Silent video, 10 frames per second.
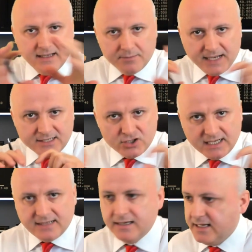
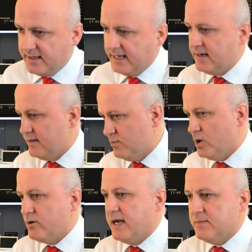pagina lì del
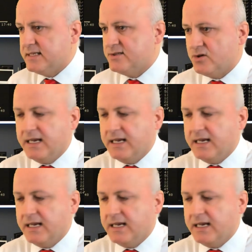buono Amazon,